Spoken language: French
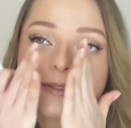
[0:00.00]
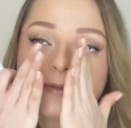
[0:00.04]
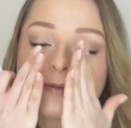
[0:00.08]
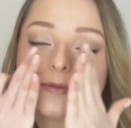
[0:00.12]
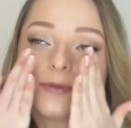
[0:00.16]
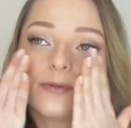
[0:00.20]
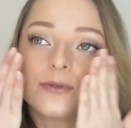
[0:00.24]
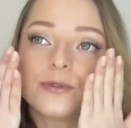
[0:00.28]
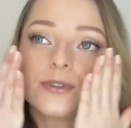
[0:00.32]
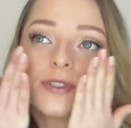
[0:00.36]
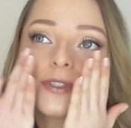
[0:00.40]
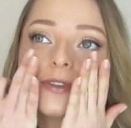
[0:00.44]

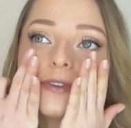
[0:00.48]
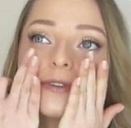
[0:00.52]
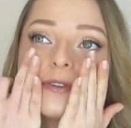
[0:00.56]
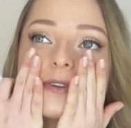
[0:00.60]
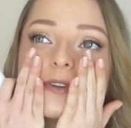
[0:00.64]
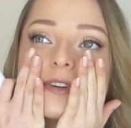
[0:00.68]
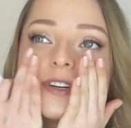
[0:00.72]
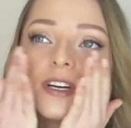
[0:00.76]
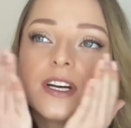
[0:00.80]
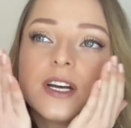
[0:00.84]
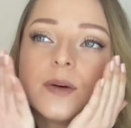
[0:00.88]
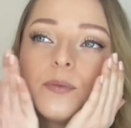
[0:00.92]
où on sent
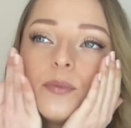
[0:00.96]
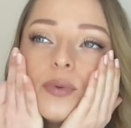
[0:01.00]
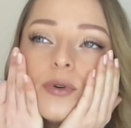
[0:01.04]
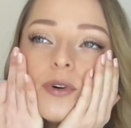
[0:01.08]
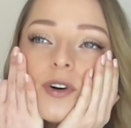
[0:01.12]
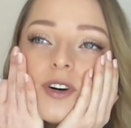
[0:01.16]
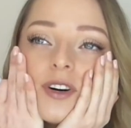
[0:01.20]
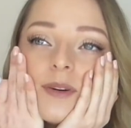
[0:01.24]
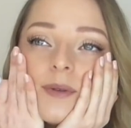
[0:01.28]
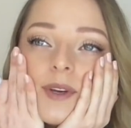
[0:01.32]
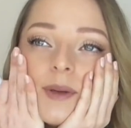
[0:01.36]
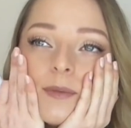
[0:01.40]
qu'on a la
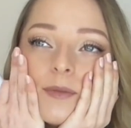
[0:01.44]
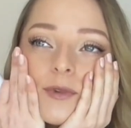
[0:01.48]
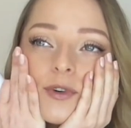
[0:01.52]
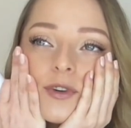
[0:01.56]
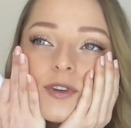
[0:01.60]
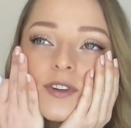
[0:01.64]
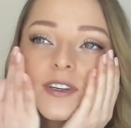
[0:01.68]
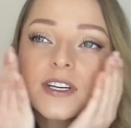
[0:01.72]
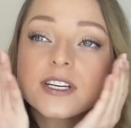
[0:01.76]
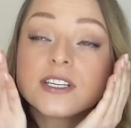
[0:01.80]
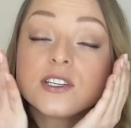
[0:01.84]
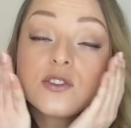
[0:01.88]
peau quand même
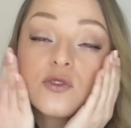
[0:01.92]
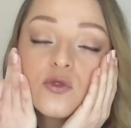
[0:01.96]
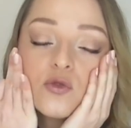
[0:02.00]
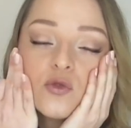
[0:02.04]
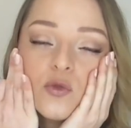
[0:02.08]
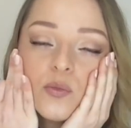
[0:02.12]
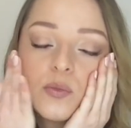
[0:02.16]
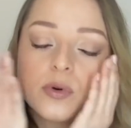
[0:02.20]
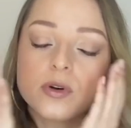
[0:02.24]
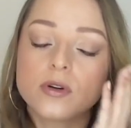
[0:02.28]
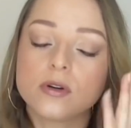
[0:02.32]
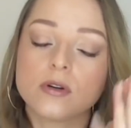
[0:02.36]
euh, très
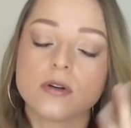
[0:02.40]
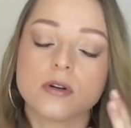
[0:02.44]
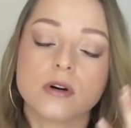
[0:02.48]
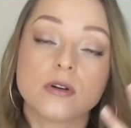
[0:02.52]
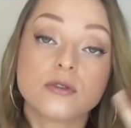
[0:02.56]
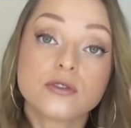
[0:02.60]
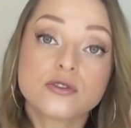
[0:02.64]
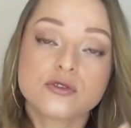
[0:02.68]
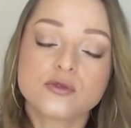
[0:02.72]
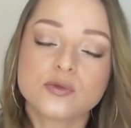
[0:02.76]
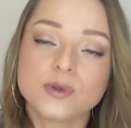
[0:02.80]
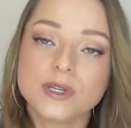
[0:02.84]
souple
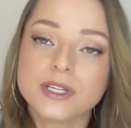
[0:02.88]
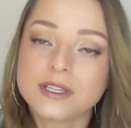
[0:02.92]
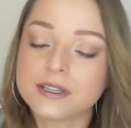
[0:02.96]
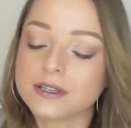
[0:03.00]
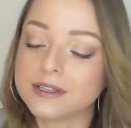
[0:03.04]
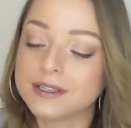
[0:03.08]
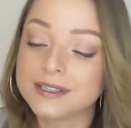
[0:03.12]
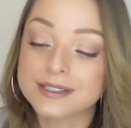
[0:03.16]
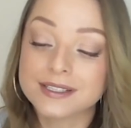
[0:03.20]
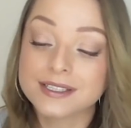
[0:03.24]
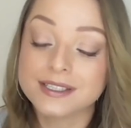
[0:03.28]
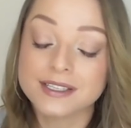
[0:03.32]

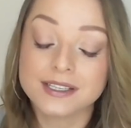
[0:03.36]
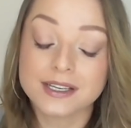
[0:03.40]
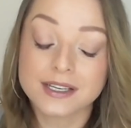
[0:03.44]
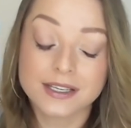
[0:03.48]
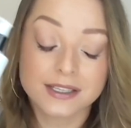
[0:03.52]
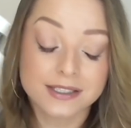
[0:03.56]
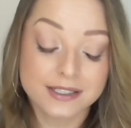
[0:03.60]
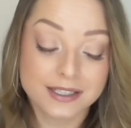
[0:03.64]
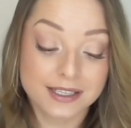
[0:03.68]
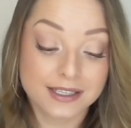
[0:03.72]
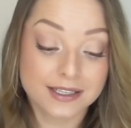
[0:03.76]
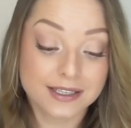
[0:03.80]
ensuite et ce qui
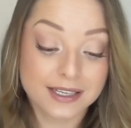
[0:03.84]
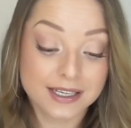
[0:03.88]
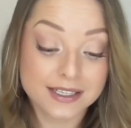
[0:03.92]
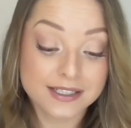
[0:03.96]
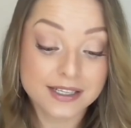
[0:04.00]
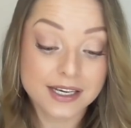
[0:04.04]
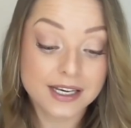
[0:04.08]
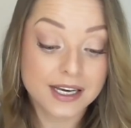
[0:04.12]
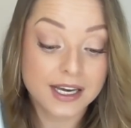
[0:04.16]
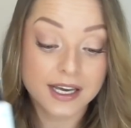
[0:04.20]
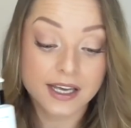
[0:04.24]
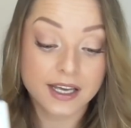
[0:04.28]
est, ce qui est
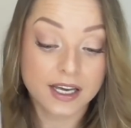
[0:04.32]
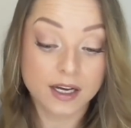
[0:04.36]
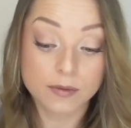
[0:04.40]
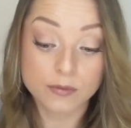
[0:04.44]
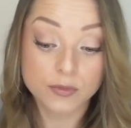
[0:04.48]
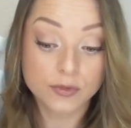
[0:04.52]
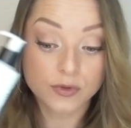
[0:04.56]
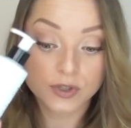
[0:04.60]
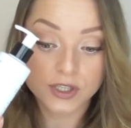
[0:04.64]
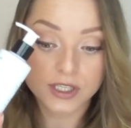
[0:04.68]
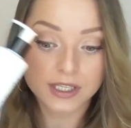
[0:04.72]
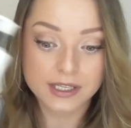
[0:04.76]
très
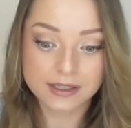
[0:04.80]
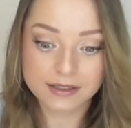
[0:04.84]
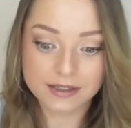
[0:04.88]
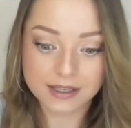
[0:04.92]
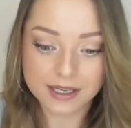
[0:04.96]
agréable, donc il